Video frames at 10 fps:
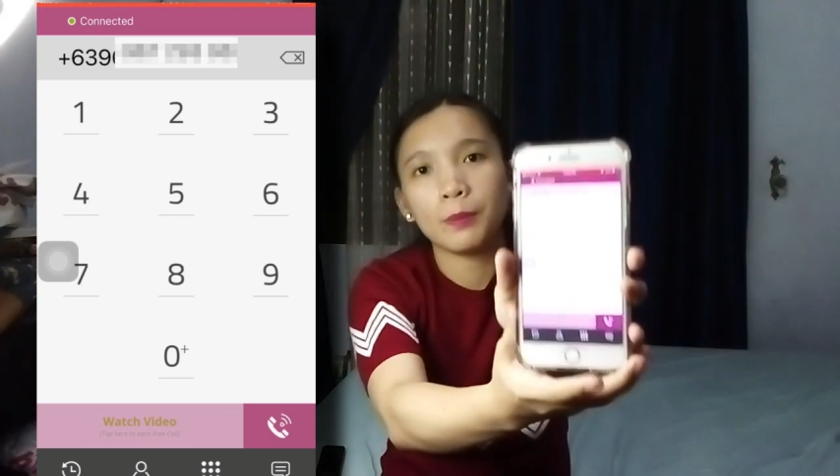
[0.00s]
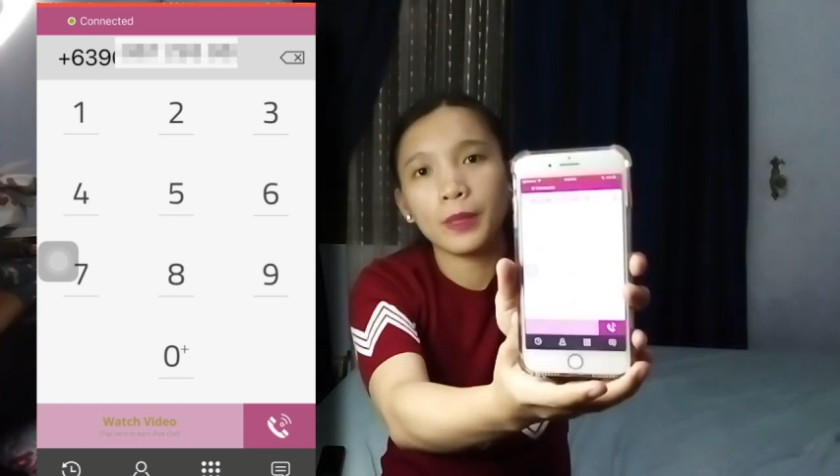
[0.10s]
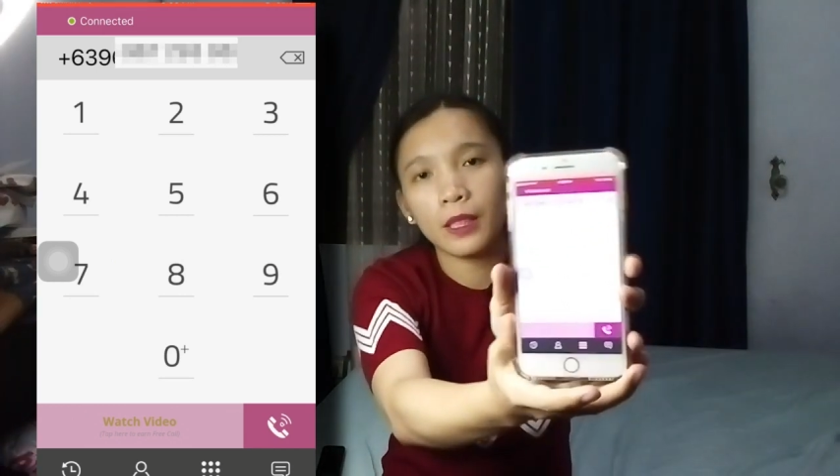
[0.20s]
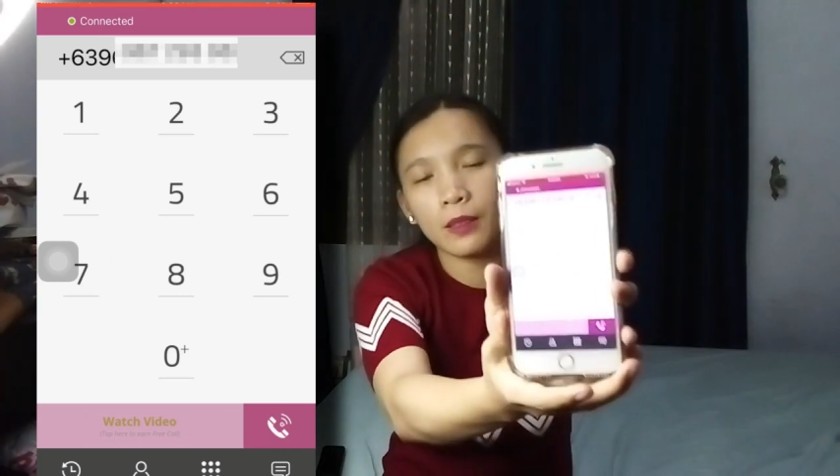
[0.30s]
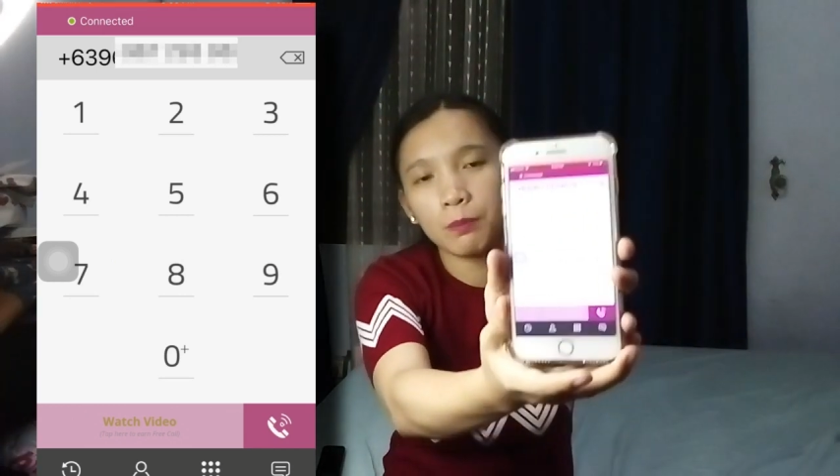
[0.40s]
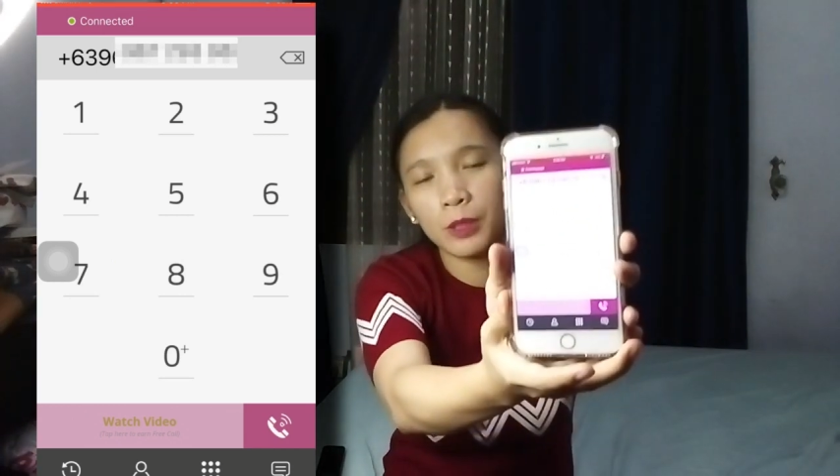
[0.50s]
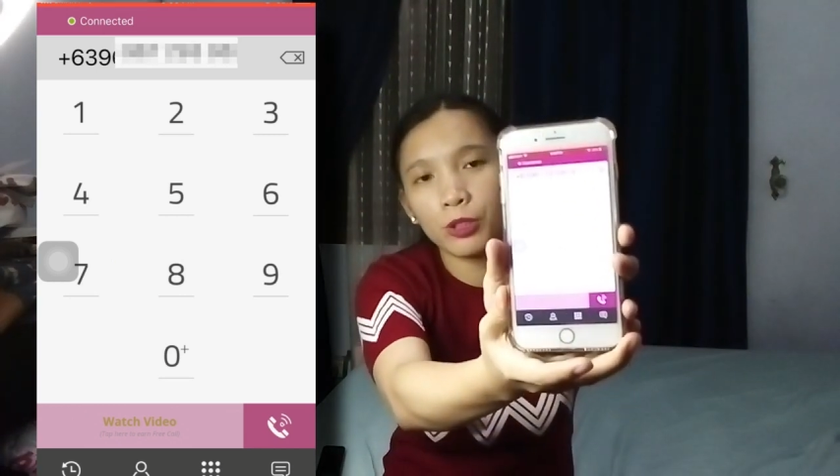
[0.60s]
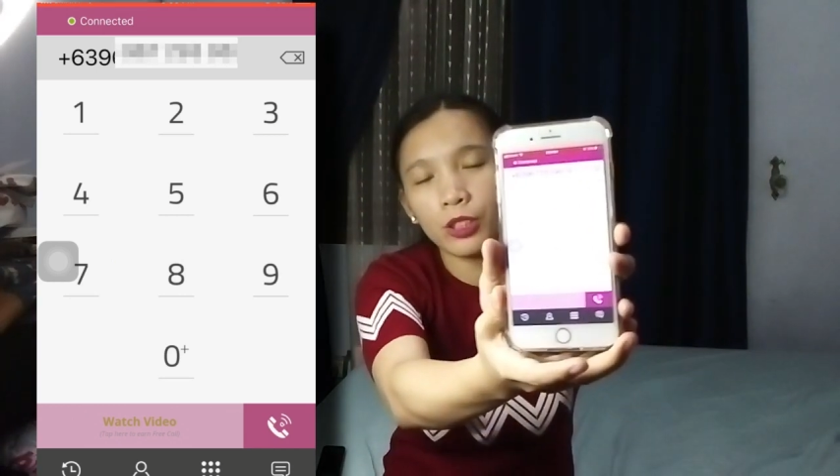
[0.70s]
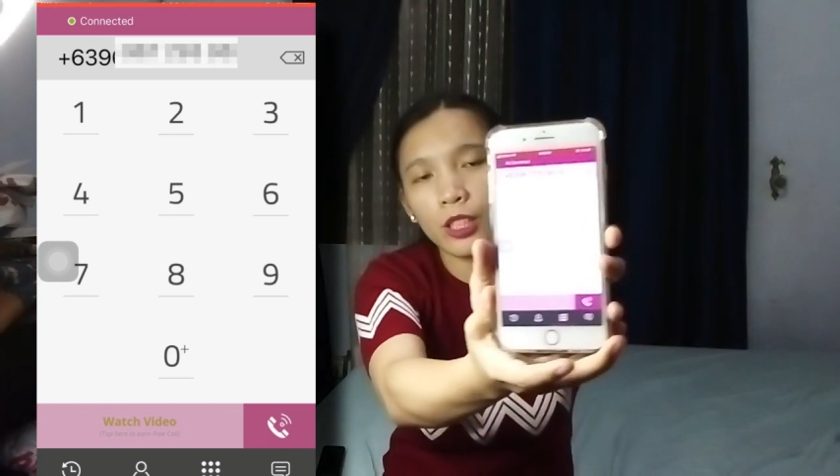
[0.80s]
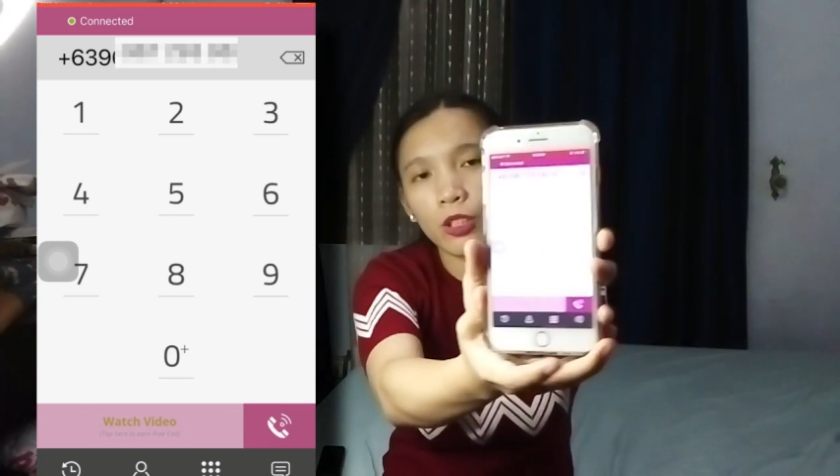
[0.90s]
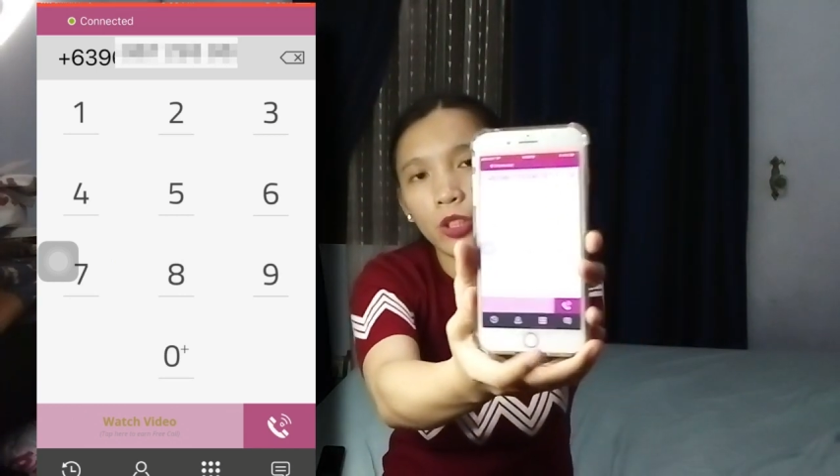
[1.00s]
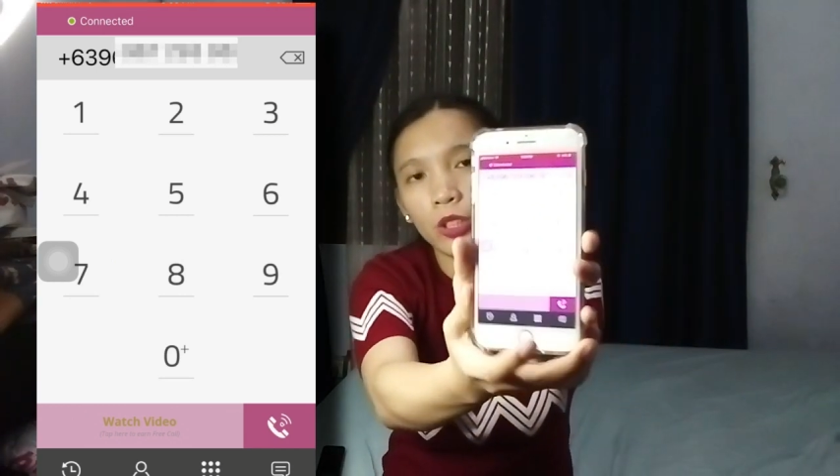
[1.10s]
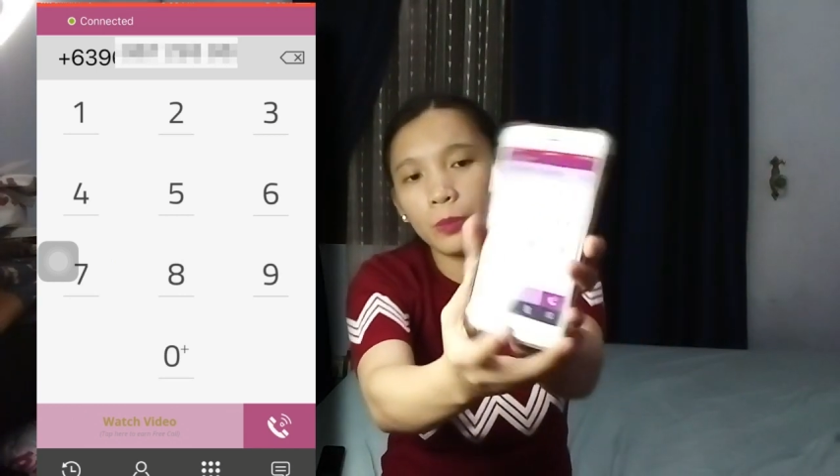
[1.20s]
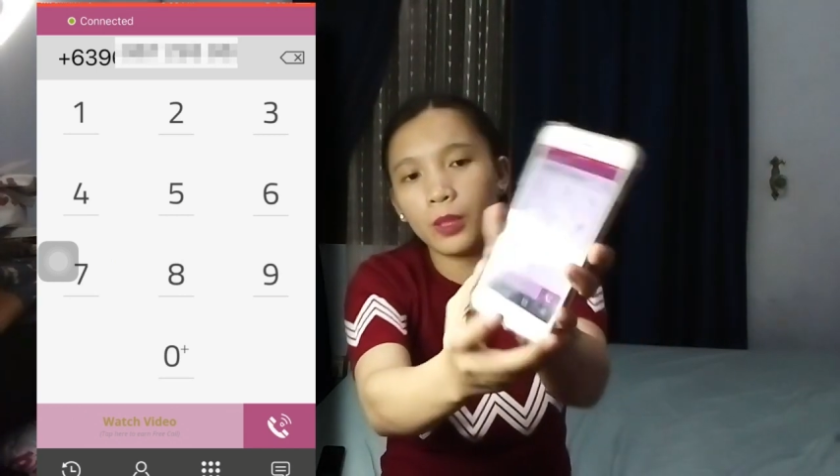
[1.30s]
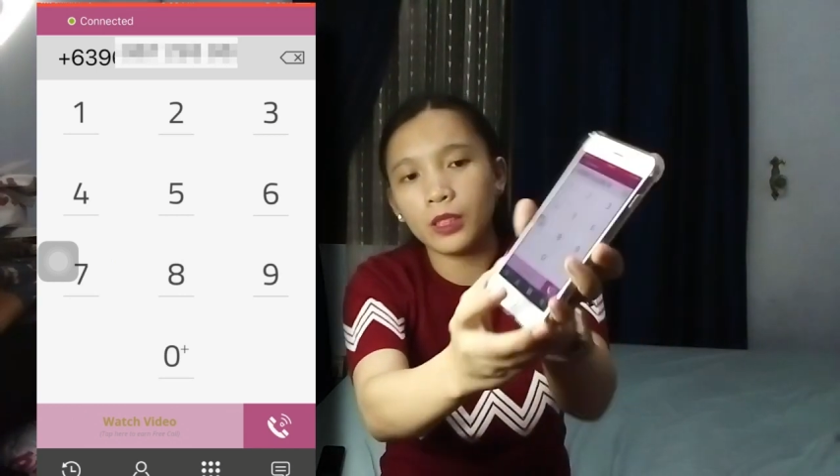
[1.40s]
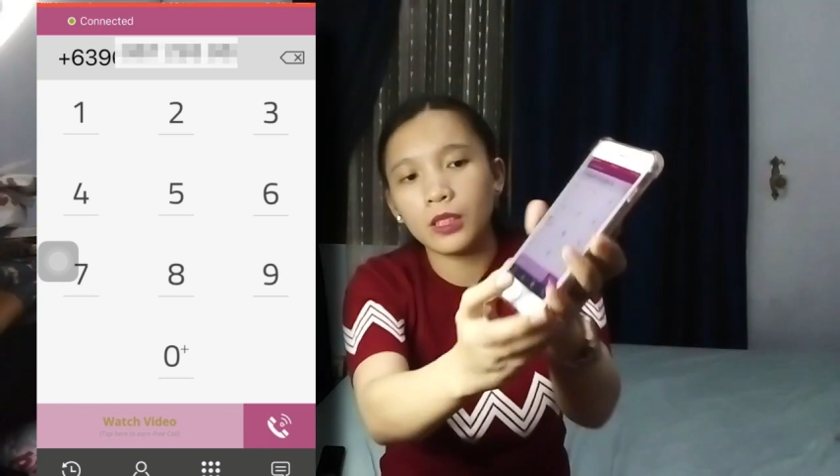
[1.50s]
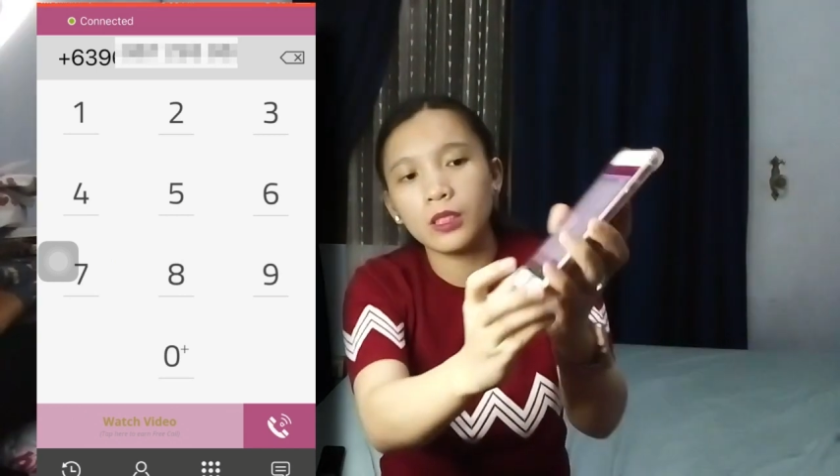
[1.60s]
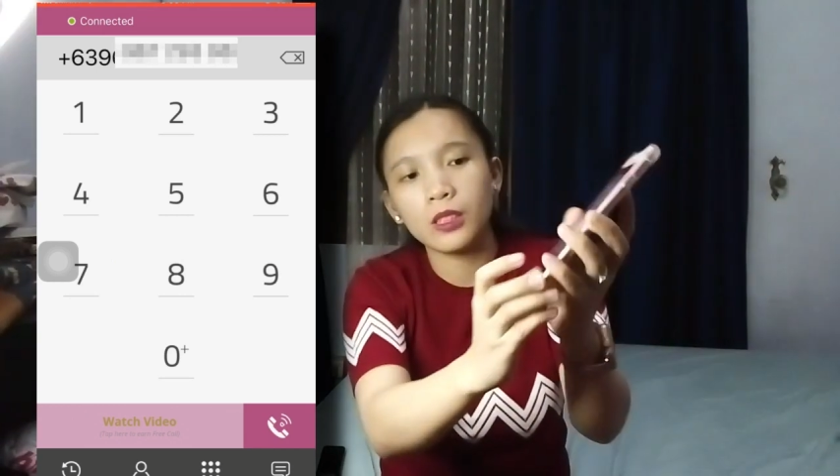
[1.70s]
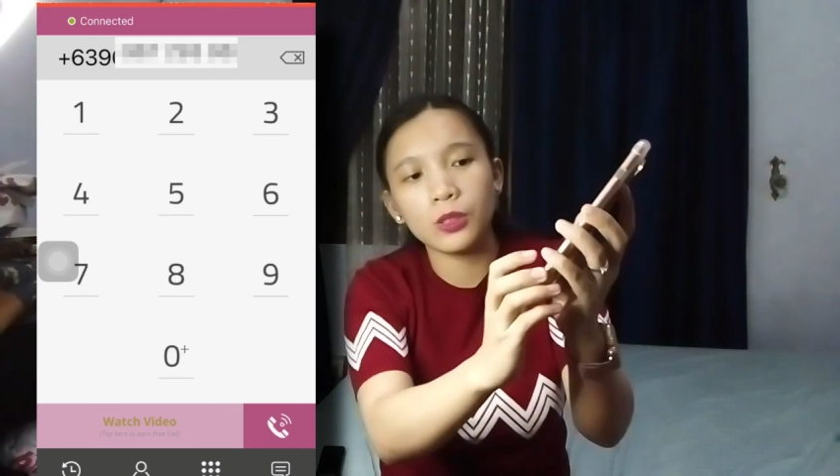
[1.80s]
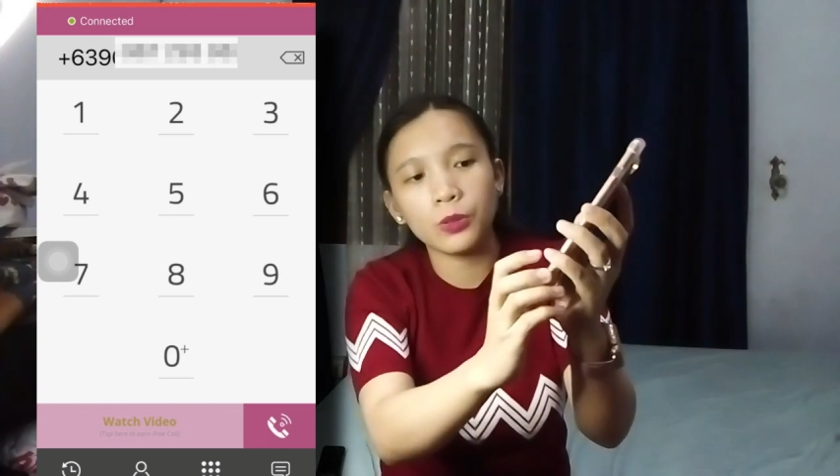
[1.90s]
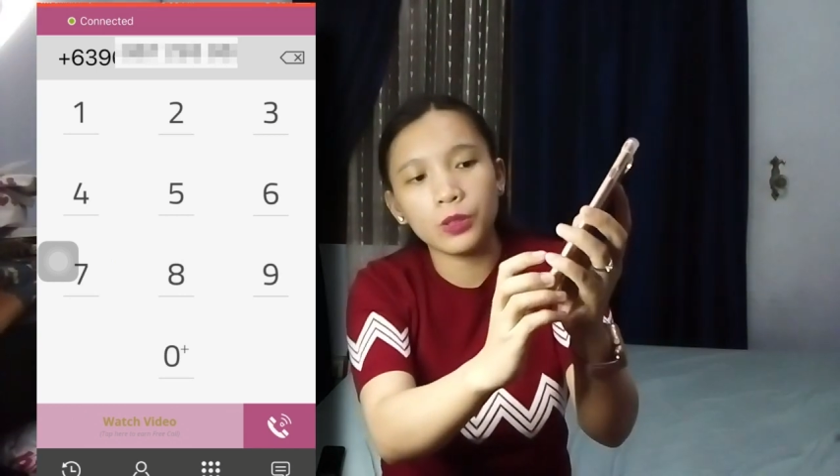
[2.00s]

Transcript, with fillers: pagka pindot ng call button, so,